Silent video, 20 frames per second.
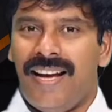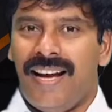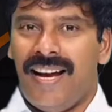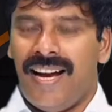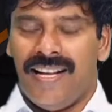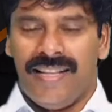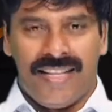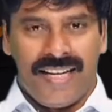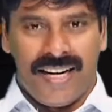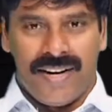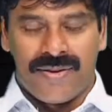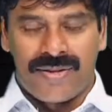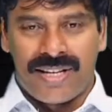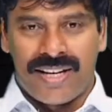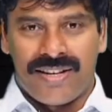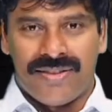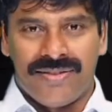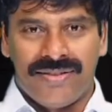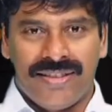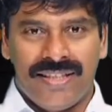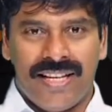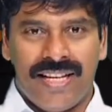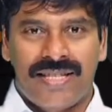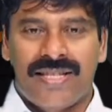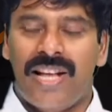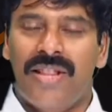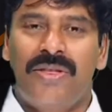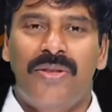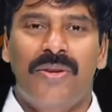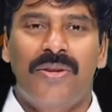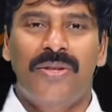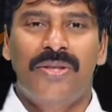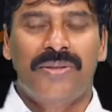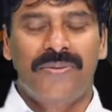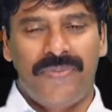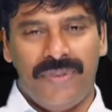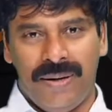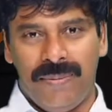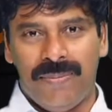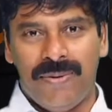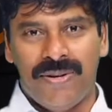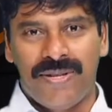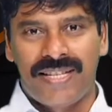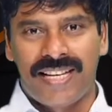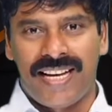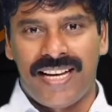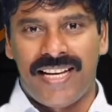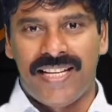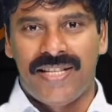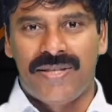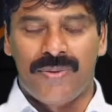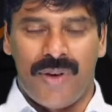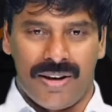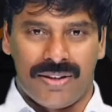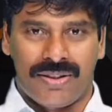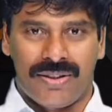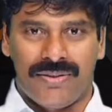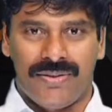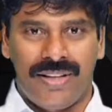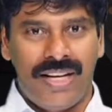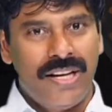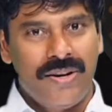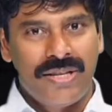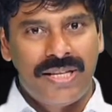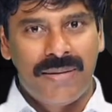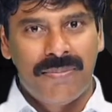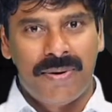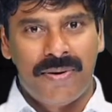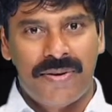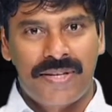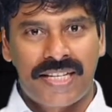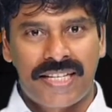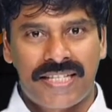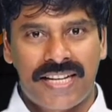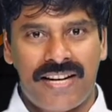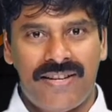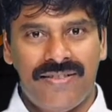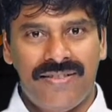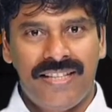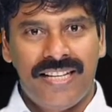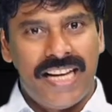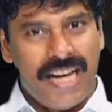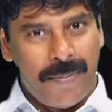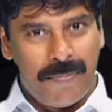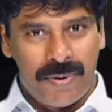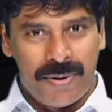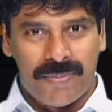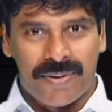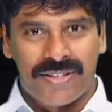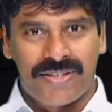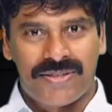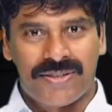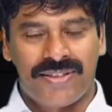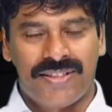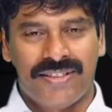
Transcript: అందరికీ నమస్కారం సంతోషం ఫిల్మ్ న్యూస్కి స్వాగతం ఈరోజు సినిమా విశేషాలు ఇప్పుడు మనం చూద్దాం